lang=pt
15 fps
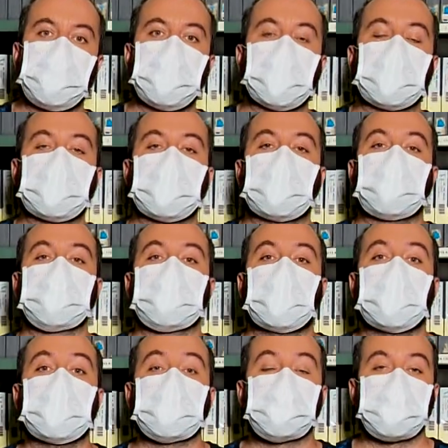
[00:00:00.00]
abrir aqui a nossa
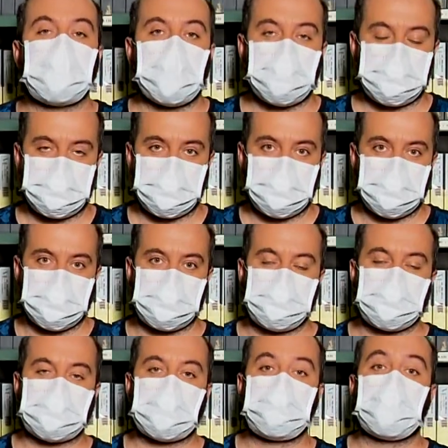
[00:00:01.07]
linha do tempo e
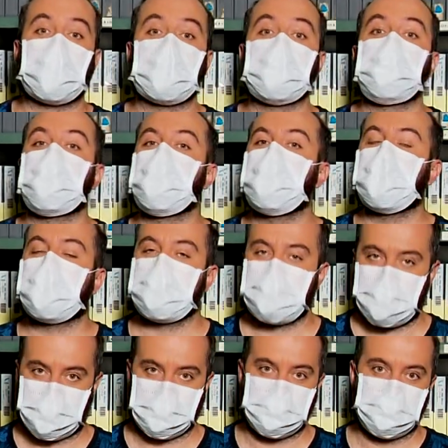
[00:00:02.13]
começar a falar da primeira
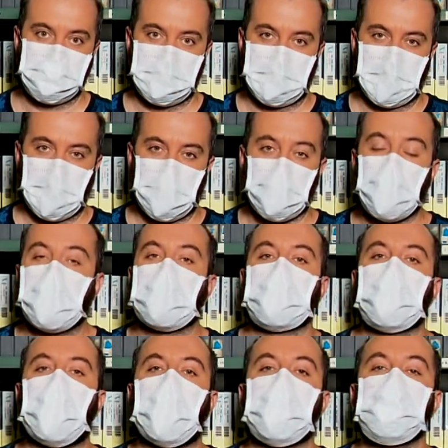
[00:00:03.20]
delas. O
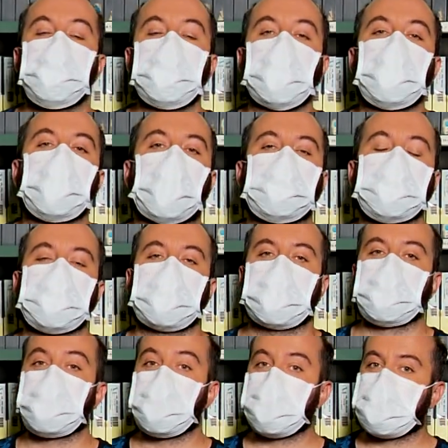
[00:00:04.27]
ano é
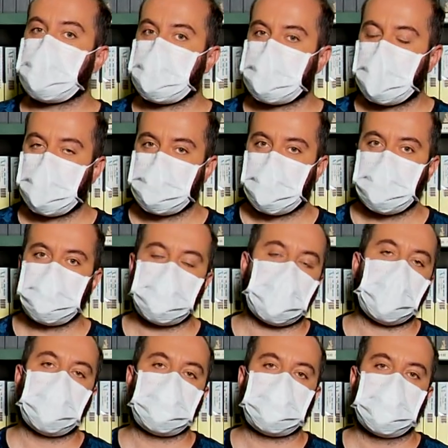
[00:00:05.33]

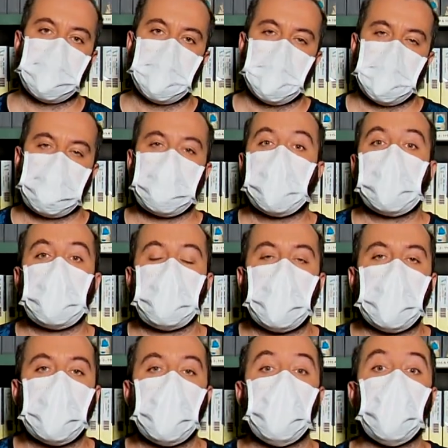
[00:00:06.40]
1973. Vai ao
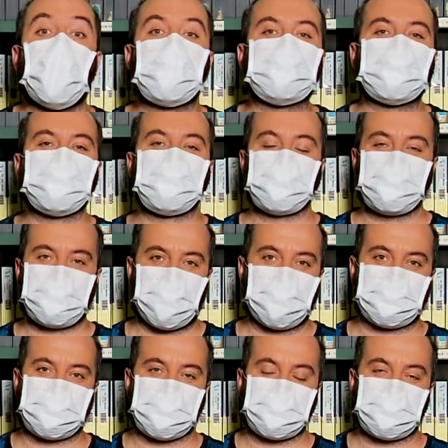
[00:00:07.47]
ar Rosa dos
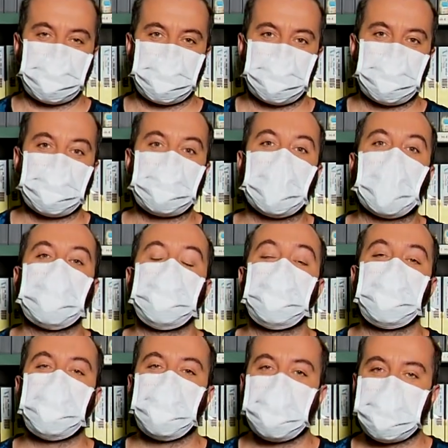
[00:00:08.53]
Ventos, da
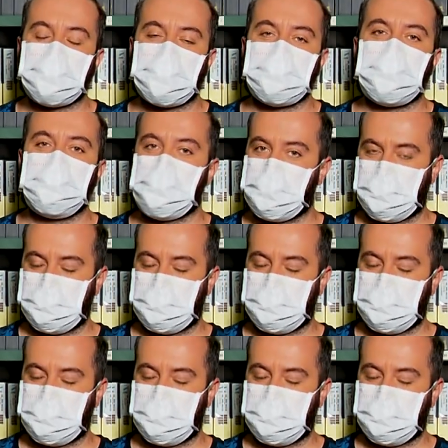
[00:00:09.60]
extinta TV